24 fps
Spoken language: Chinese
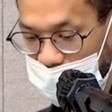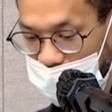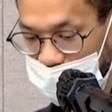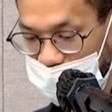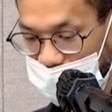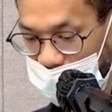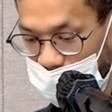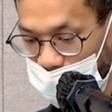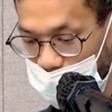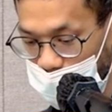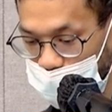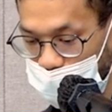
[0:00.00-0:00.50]

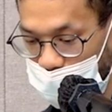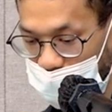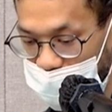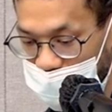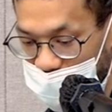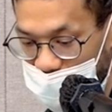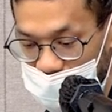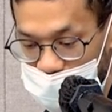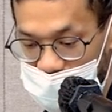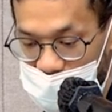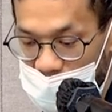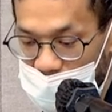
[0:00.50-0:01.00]
那后端
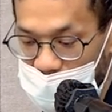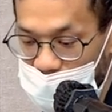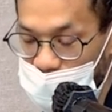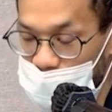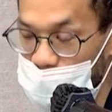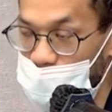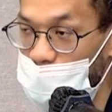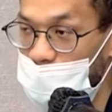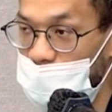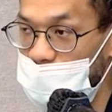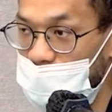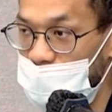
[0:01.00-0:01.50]
的 API 服
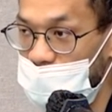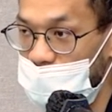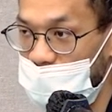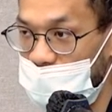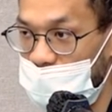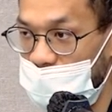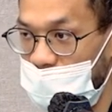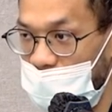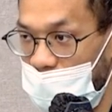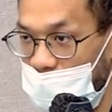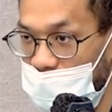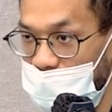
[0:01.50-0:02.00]
务，我们是用
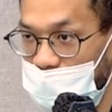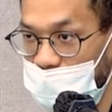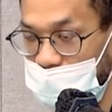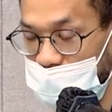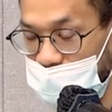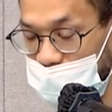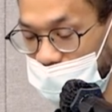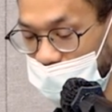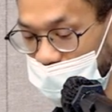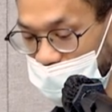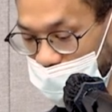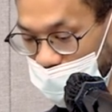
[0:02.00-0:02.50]
Kater
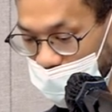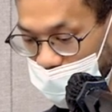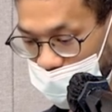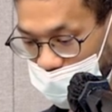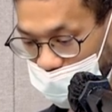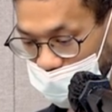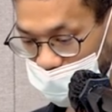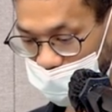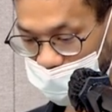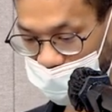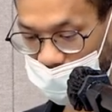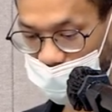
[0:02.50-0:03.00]
的
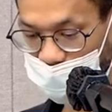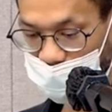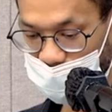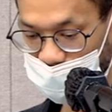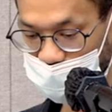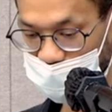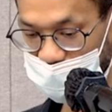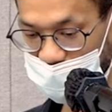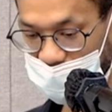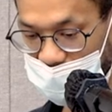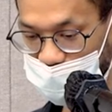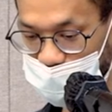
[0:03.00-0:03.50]
Server 的
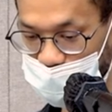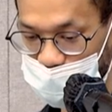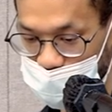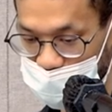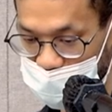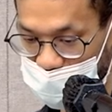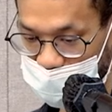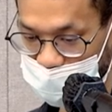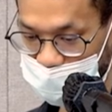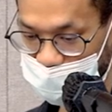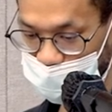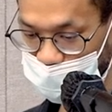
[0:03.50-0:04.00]
Component 来做
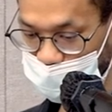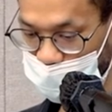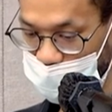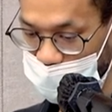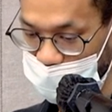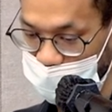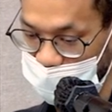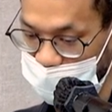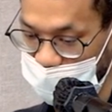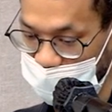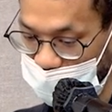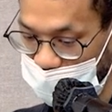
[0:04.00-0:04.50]
这样，所
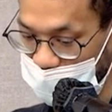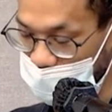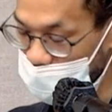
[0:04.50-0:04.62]
以整